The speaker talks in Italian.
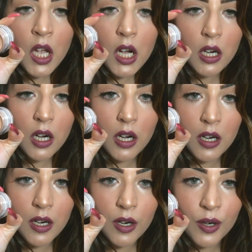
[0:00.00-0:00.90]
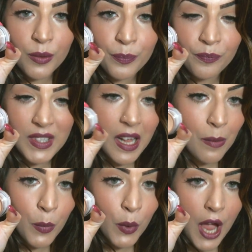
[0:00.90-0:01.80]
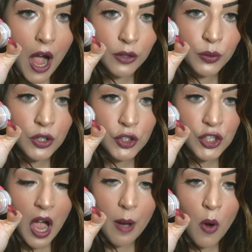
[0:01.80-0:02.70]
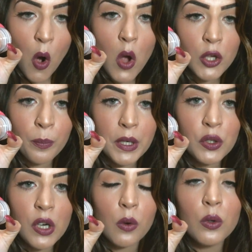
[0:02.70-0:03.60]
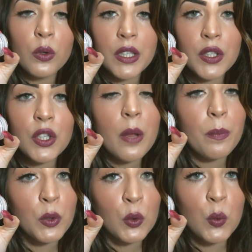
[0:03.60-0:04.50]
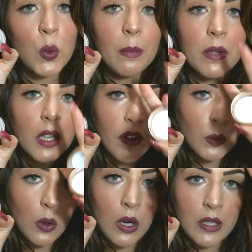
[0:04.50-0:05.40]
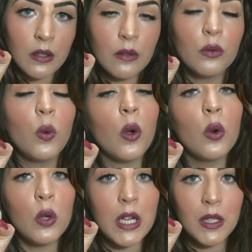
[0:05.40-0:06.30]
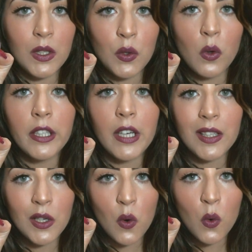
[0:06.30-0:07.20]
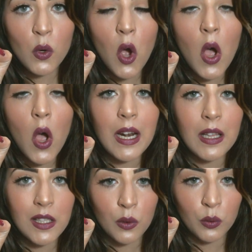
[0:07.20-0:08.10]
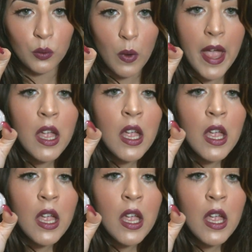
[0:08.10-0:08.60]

Ehm, salmonato, diciamo, io ho preso la colorazione più scura perché fa due, color- due colorazioni, la 01 e la 02.